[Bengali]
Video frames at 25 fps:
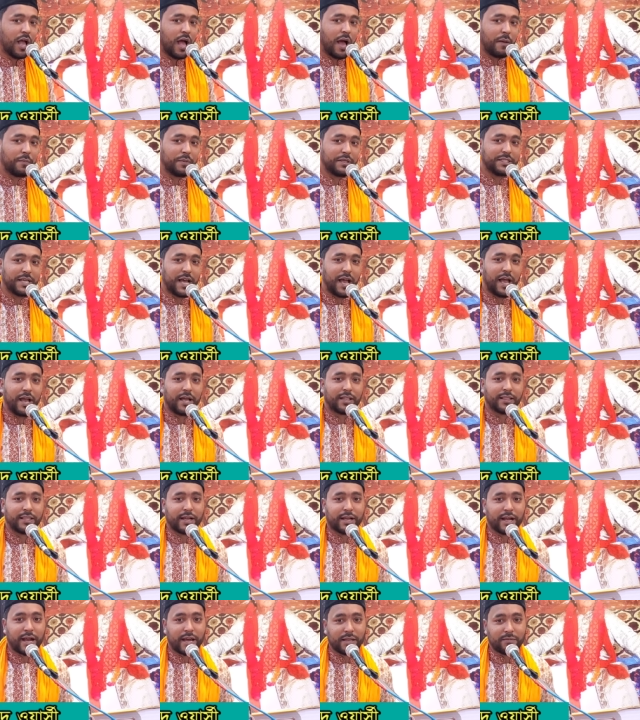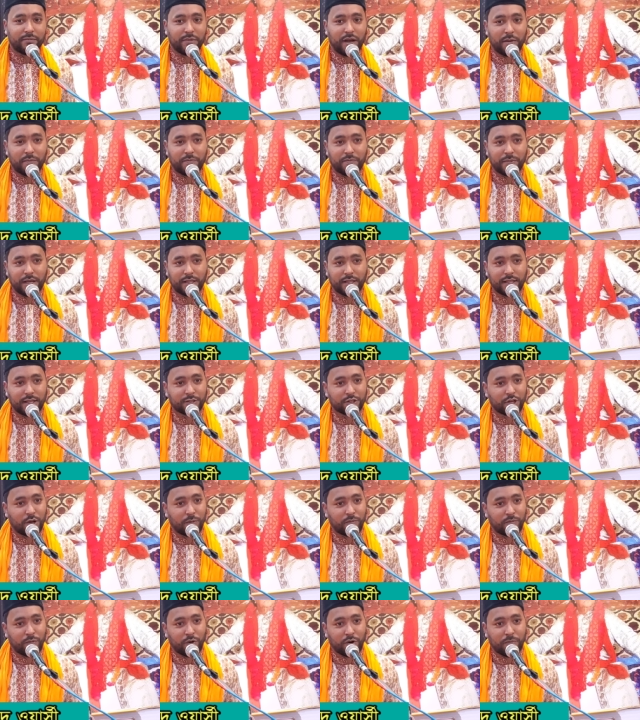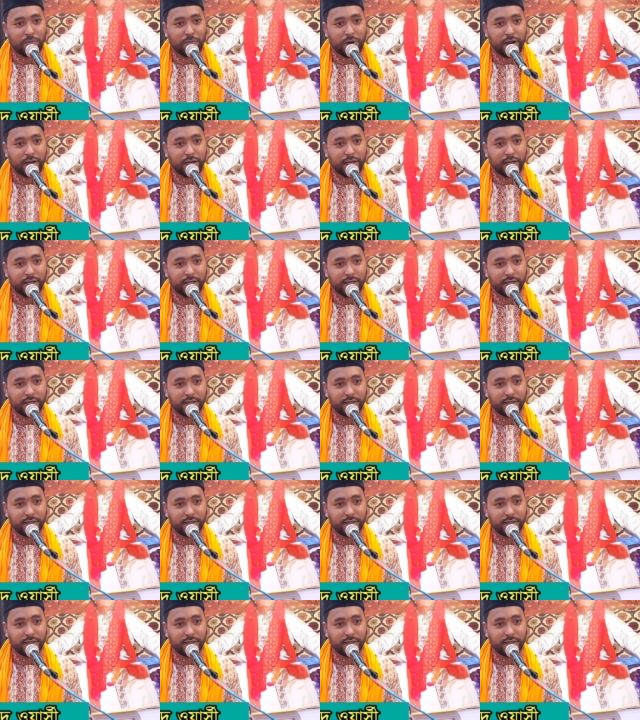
আমি যে আয়াতে কারিমা আপনাদের সম্মুখ পানে